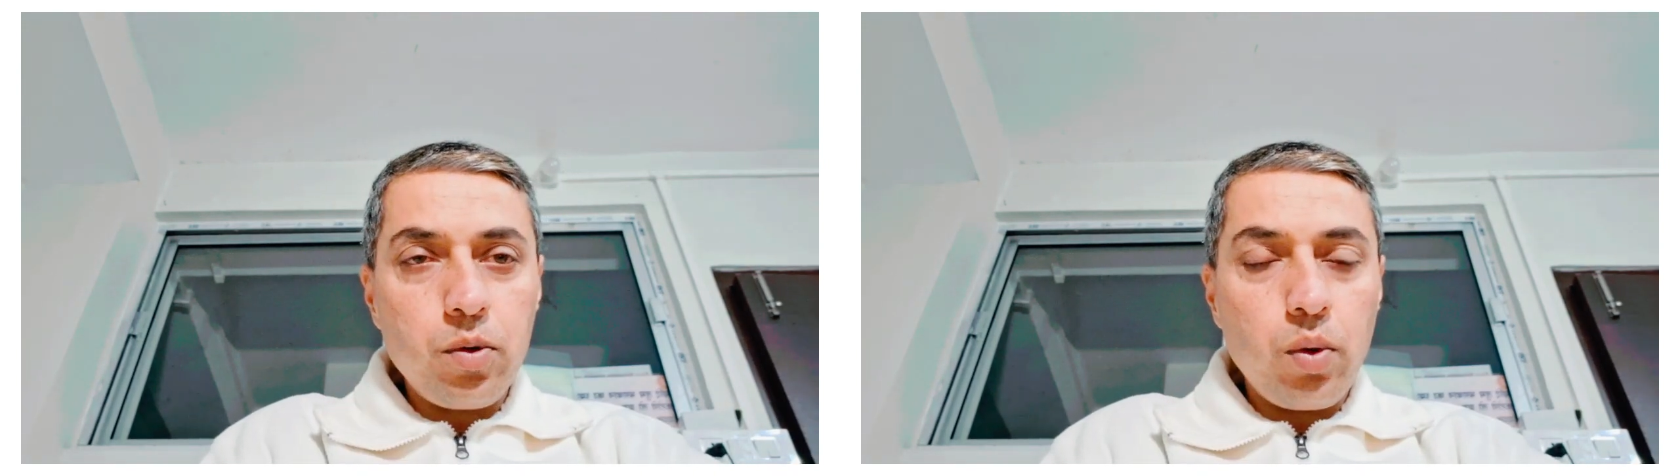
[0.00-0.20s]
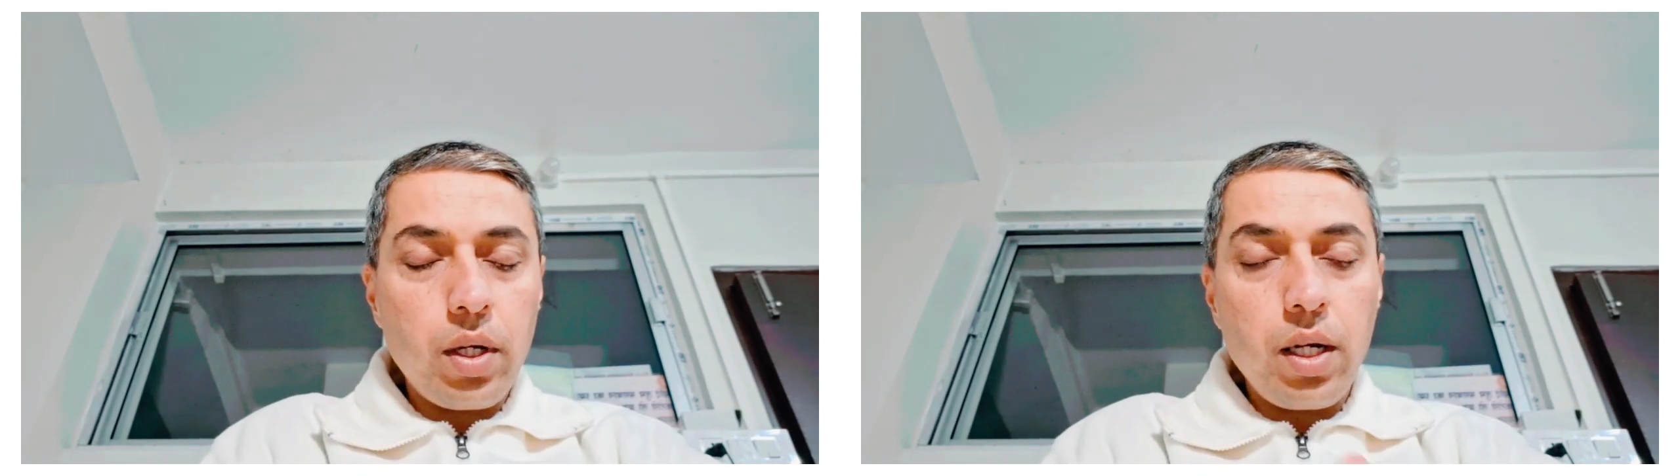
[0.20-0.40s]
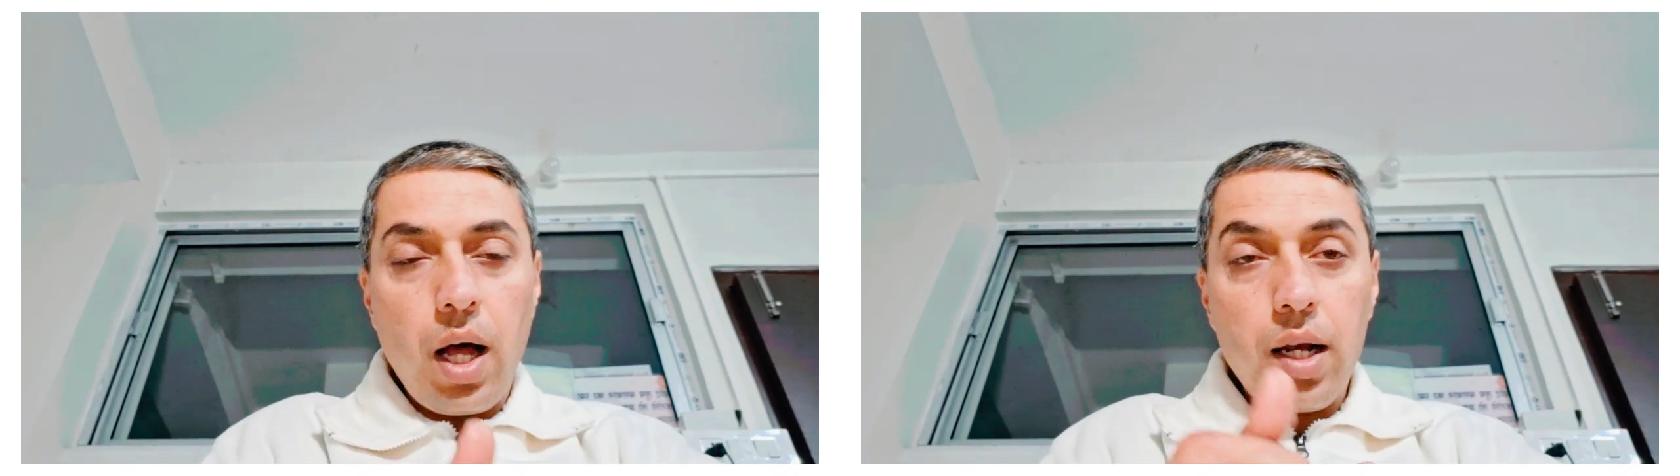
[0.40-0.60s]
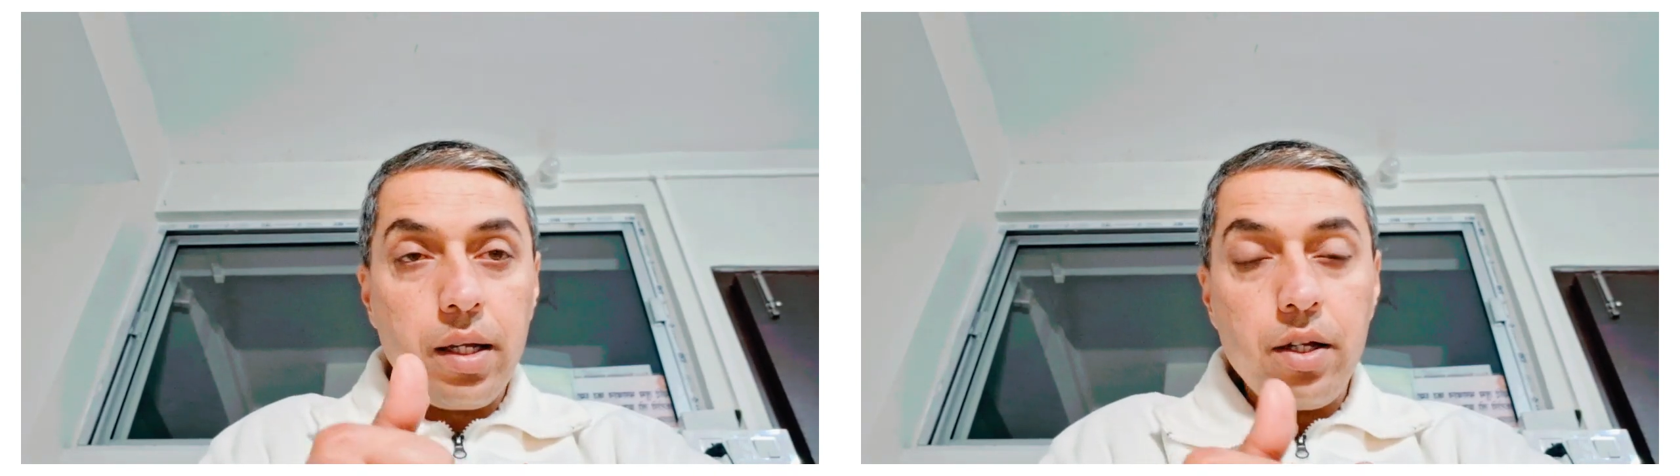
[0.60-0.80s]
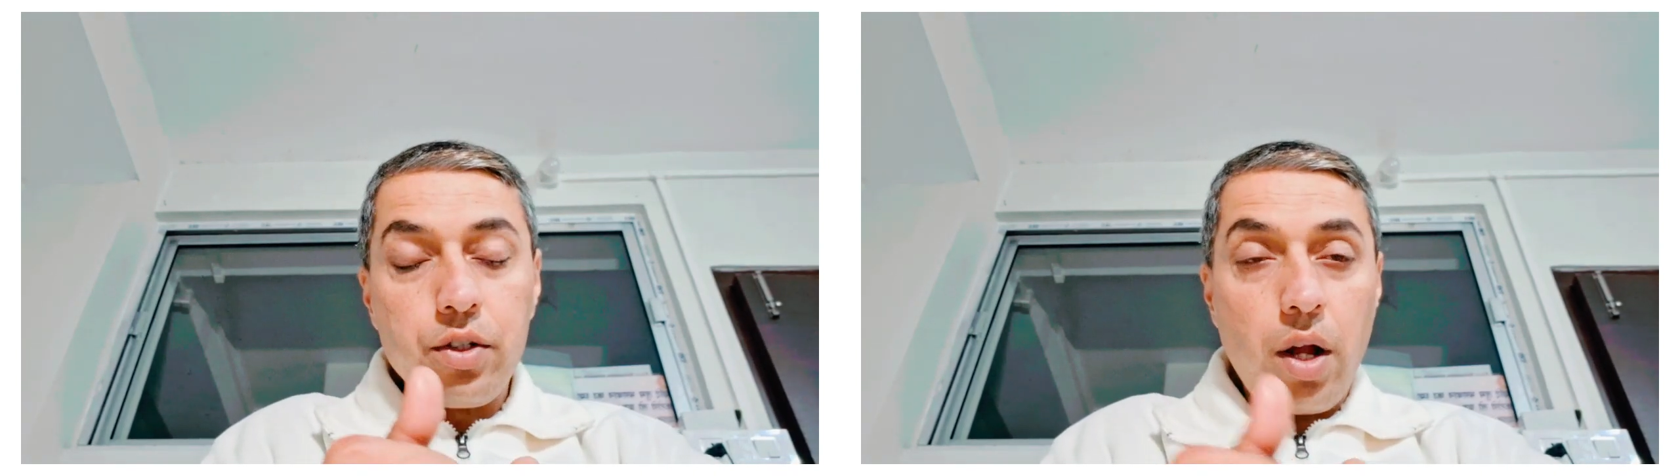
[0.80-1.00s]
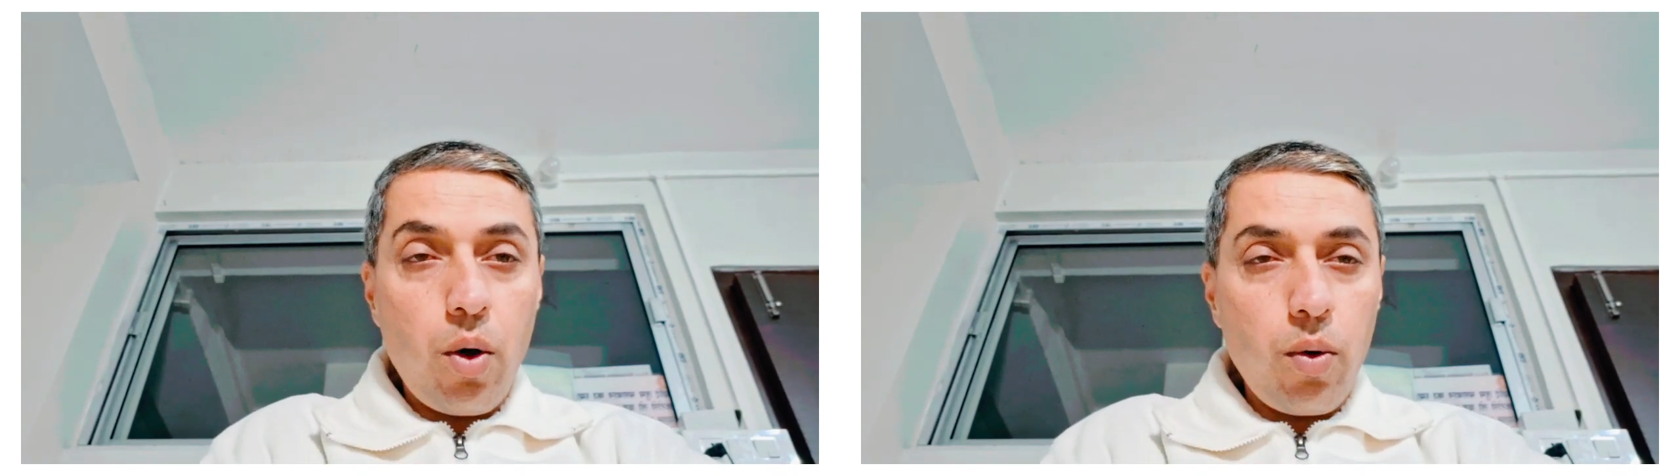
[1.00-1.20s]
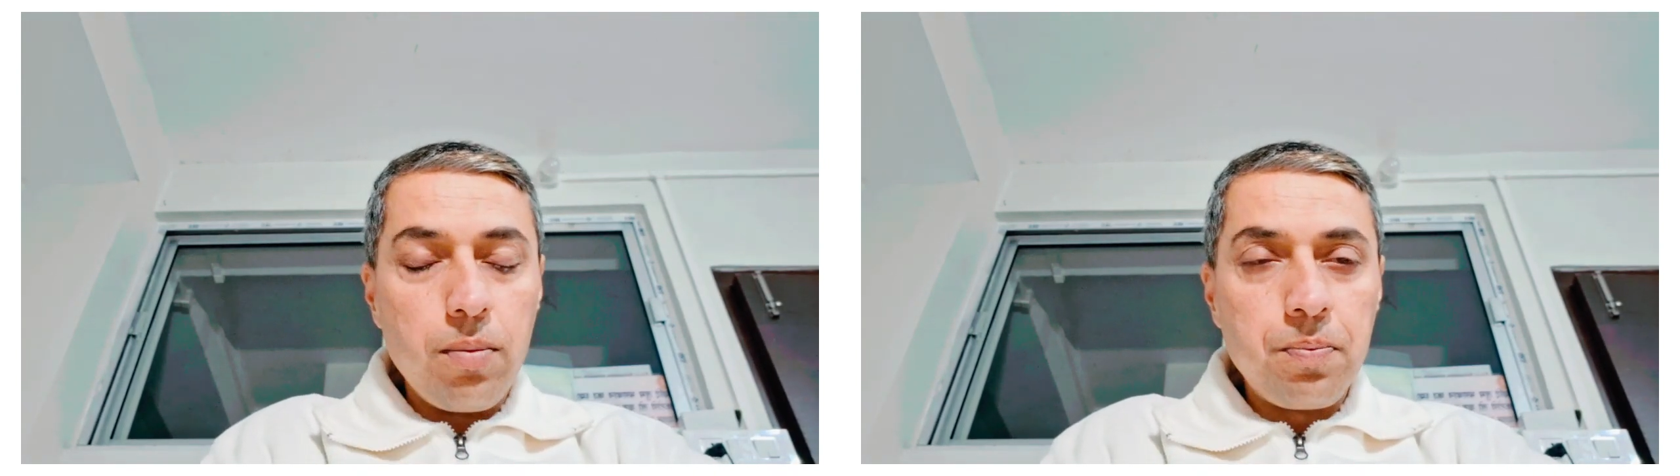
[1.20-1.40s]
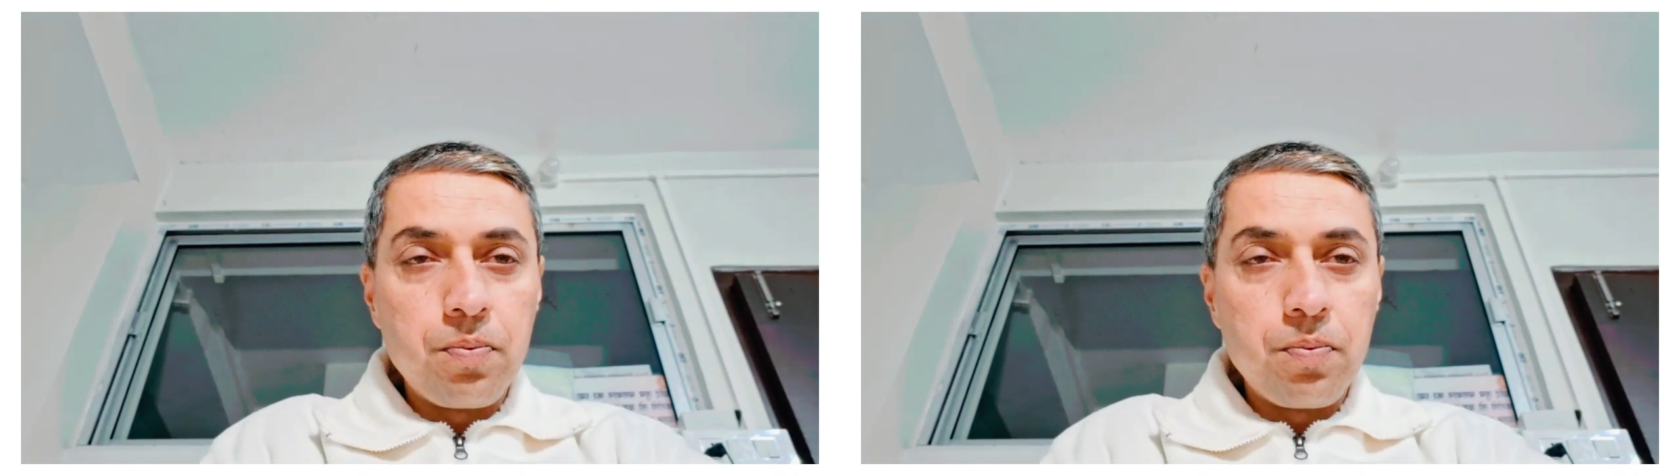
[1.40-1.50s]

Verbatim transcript: उनके गाल खींच रहा हो